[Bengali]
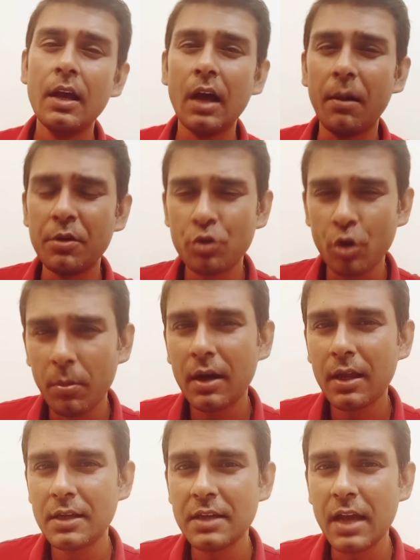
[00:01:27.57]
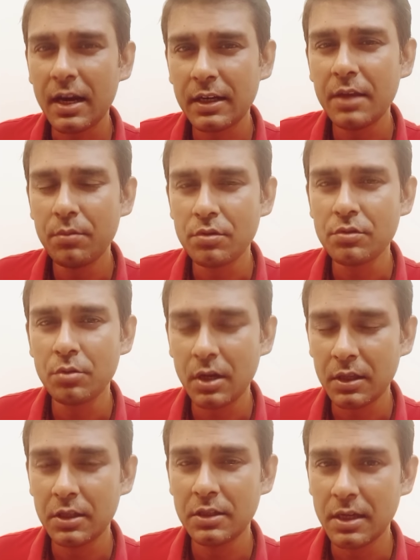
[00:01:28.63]
আমি সবার কাছে একটাই প্রশ্ন
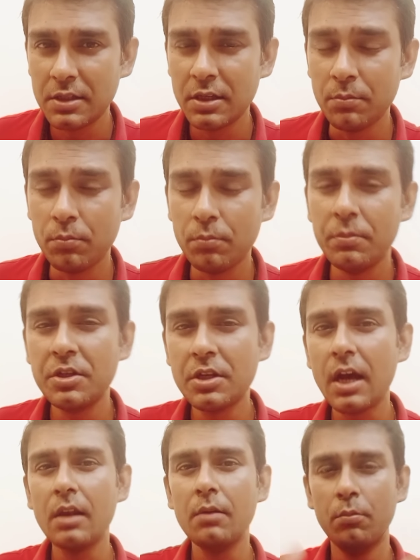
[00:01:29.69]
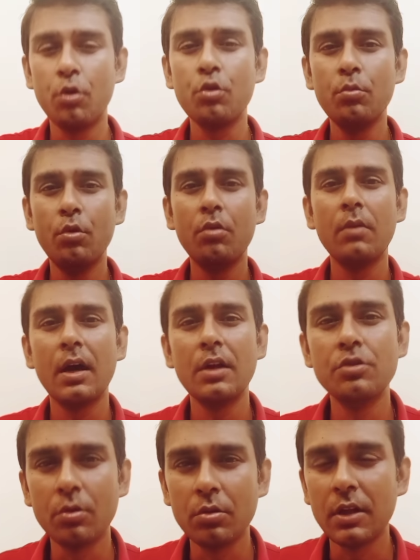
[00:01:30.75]
রাখতে চাইছি বিশাল বড় মোহনবাগান
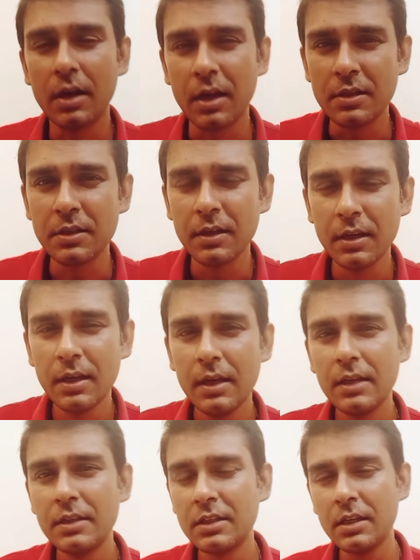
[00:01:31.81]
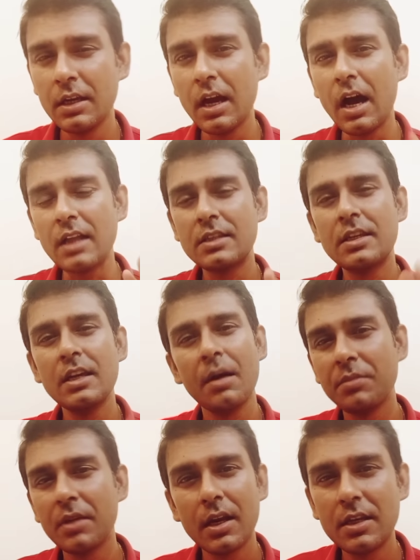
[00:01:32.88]
জনতার কাছে যে আজকে
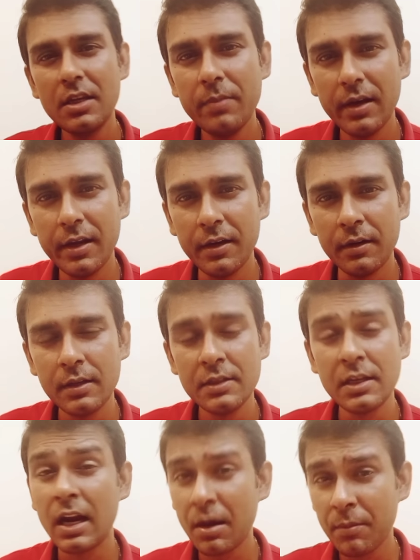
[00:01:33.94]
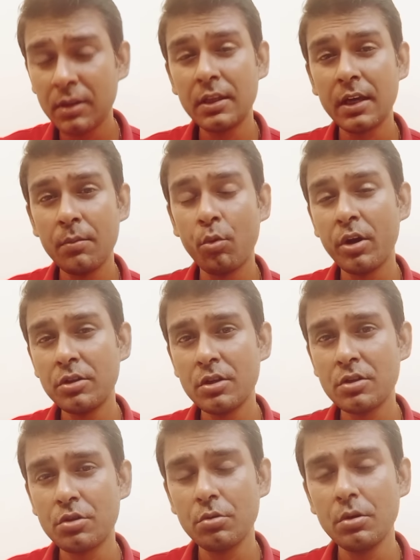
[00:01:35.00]
আপনারা কি পেলেন যারা আমার থেকে বয়োজ্যেষ্ঠ